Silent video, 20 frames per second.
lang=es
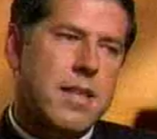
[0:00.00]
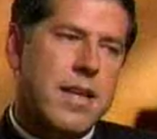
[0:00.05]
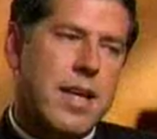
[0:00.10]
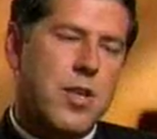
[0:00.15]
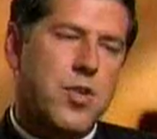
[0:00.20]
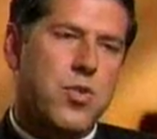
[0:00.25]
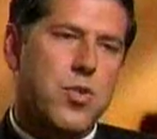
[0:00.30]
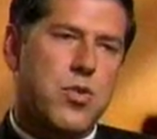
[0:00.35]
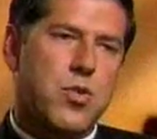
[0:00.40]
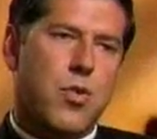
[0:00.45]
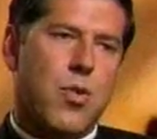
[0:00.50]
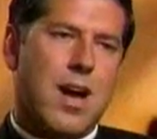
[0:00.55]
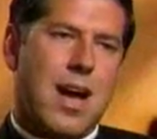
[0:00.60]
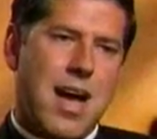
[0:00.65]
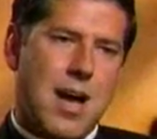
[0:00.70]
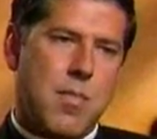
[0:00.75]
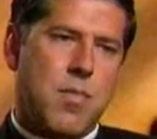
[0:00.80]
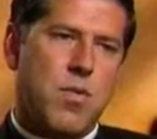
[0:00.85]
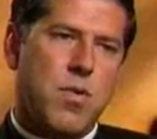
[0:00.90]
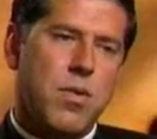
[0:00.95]
De hecho, yo
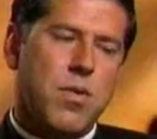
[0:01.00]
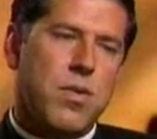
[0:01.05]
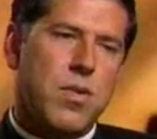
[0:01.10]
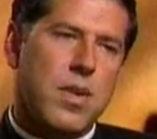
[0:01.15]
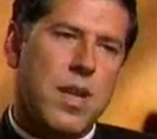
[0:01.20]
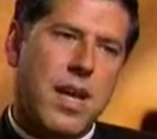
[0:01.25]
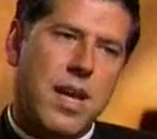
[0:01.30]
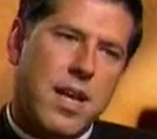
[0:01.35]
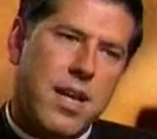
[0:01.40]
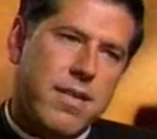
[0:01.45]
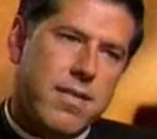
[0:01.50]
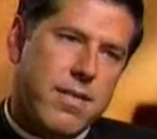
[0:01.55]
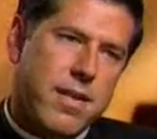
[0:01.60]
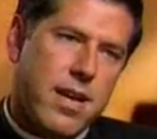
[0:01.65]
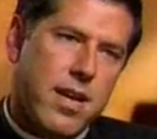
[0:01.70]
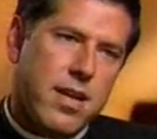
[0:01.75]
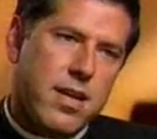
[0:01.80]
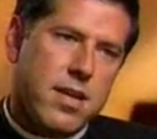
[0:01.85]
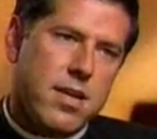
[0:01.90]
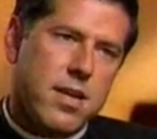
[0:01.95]
amo la
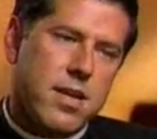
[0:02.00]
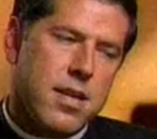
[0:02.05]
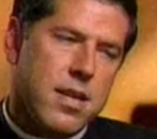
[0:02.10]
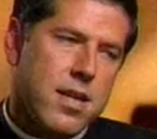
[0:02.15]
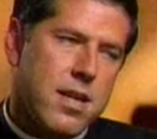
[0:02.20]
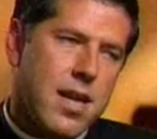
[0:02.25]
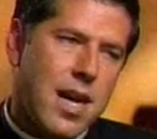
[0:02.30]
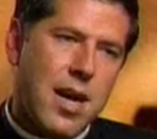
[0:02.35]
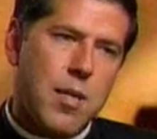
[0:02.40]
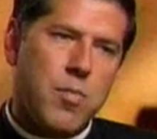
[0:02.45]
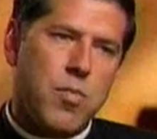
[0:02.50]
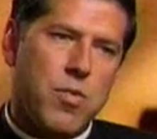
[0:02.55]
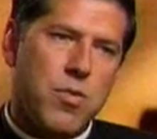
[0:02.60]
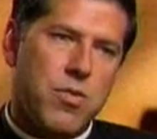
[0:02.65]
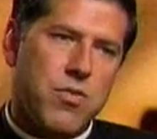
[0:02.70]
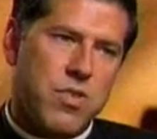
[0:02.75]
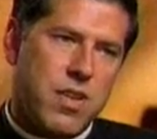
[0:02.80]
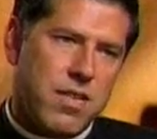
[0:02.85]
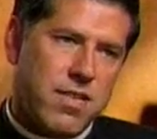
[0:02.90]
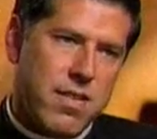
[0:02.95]
iglesia,
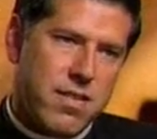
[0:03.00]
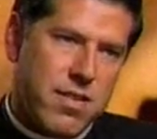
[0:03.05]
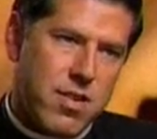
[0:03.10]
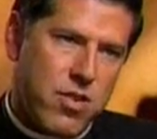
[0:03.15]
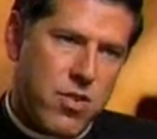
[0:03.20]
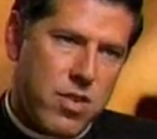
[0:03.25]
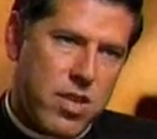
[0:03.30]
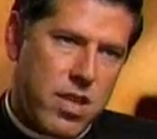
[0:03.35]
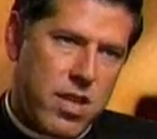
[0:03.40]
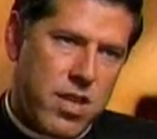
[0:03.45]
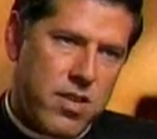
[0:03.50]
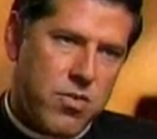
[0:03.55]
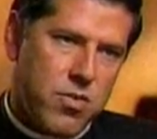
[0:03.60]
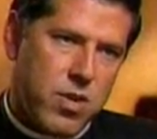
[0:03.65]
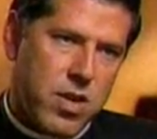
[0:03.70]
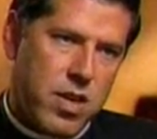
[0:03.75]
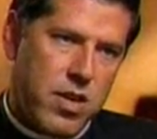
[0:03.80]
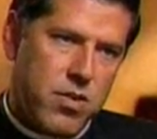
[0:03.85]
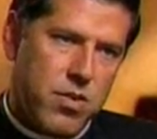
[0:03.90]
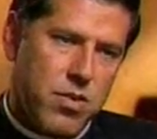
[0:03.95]
amo ser sacerdote de
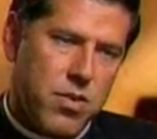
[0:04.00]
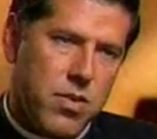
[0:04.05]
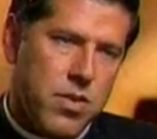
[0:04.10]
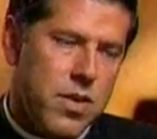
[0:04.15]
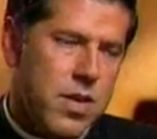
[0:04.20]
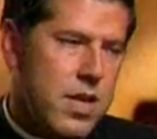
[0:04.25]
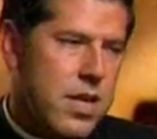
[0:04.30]
Jesucristo,